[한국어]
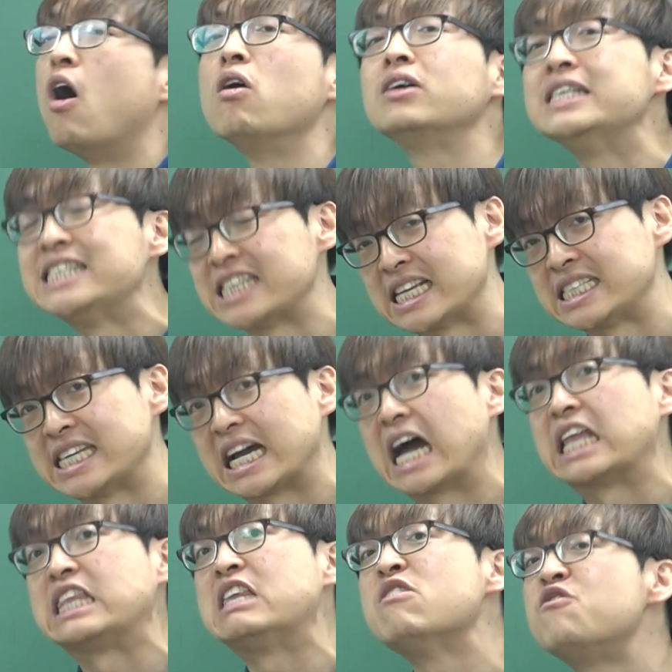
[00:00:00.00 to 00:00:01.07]
어근
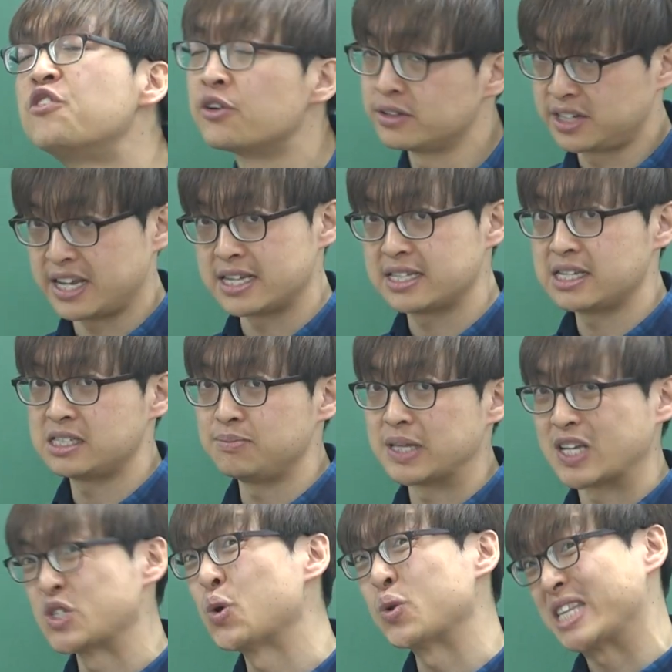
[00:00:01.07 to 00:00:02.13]
자체가 different의
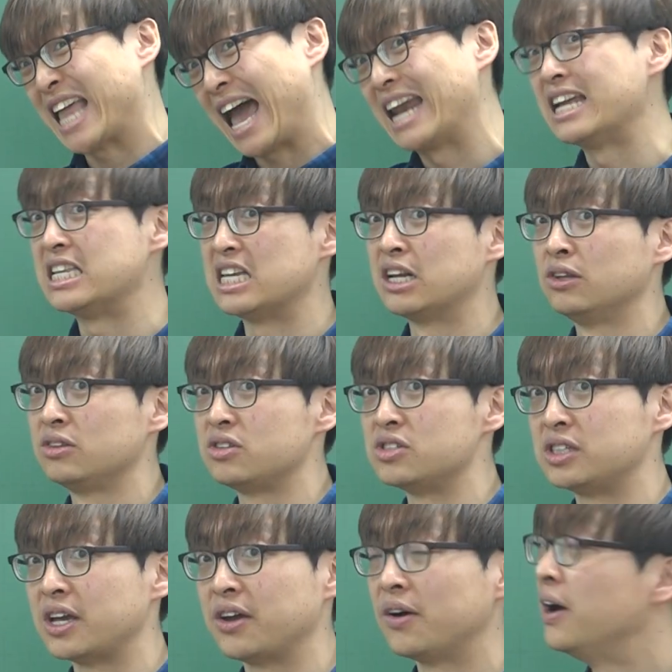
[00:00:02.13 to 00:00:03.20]
뜻입니다. 서로 다른 이런
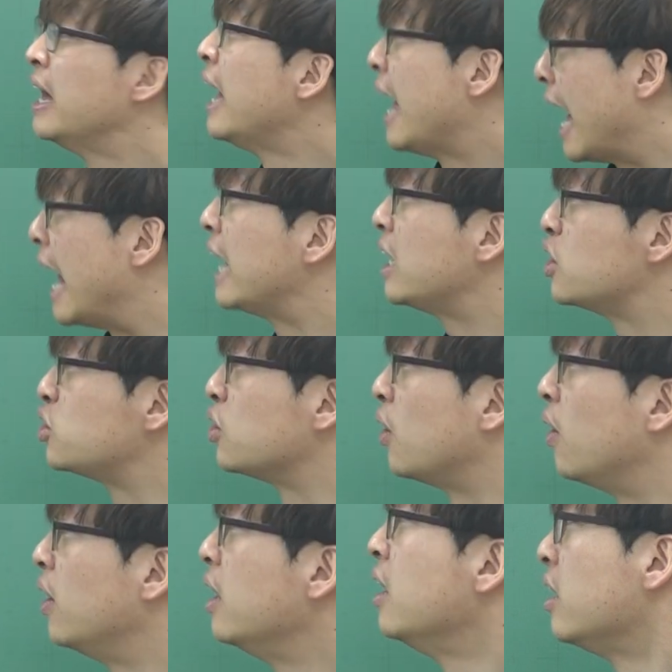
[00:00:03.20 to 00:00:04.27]
뜻이에요.
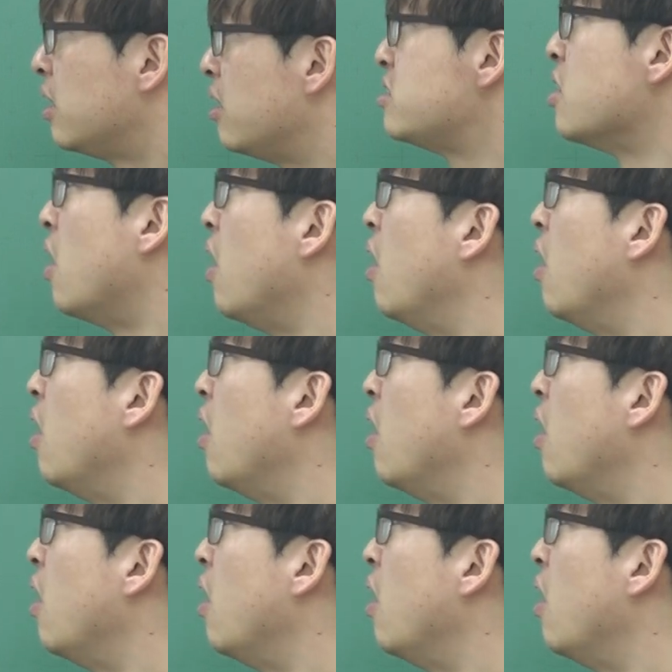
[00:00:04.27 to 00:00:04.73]
알겠죠? 그래서